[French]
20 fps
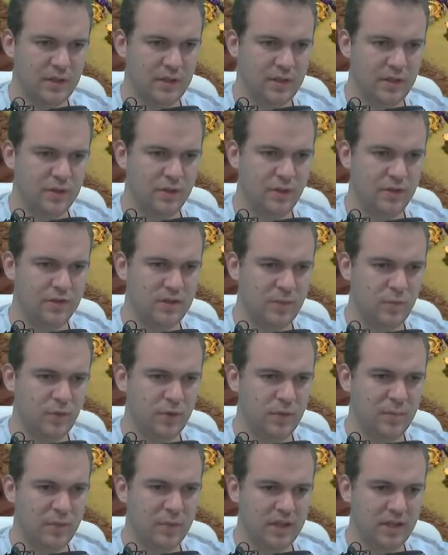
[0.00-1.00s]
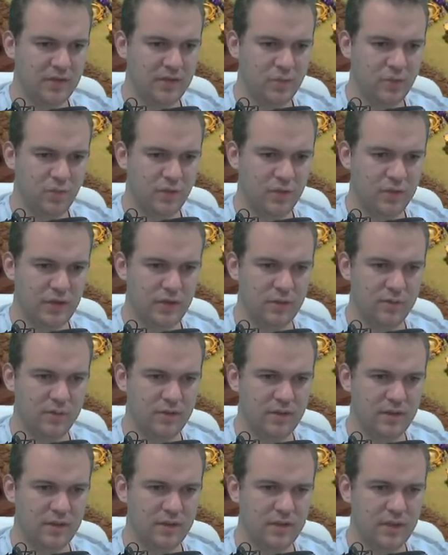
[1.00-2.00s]
Non, c'est bon, les PK sont rentrés,
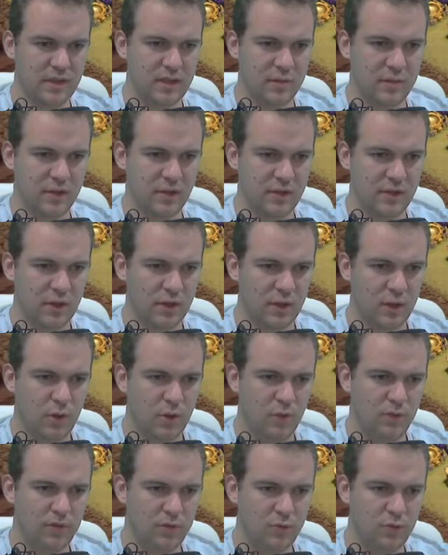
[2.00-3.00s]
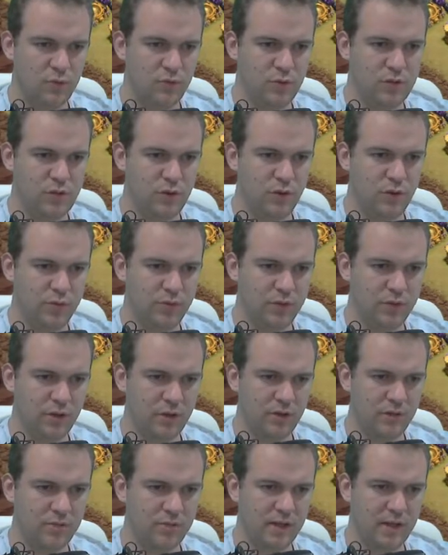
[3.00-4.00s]
donc ça c'est très bien. On va tout de suite leur
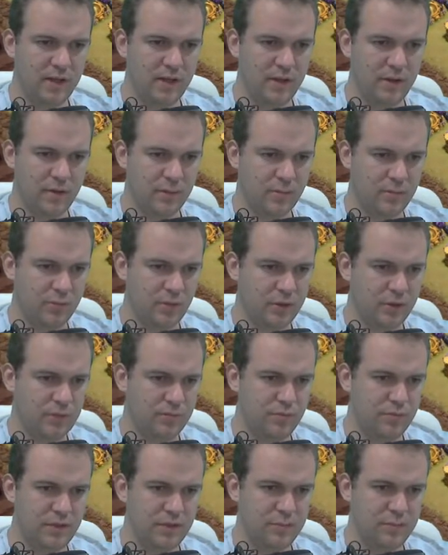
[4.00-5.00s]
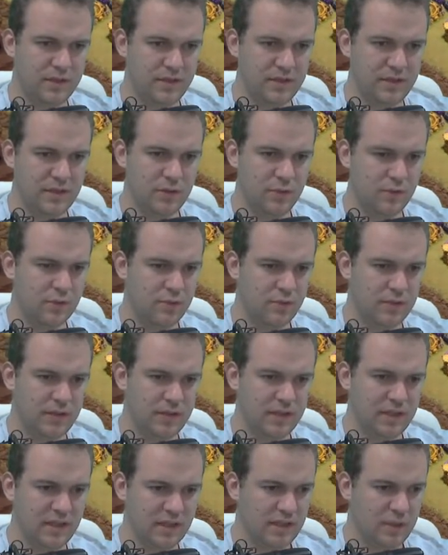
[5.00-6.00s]
offrir une faille pour qu'ils puissent passer de l'autre
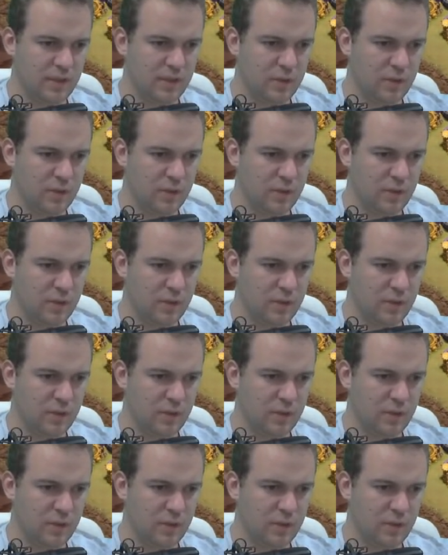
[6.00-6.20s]
côté.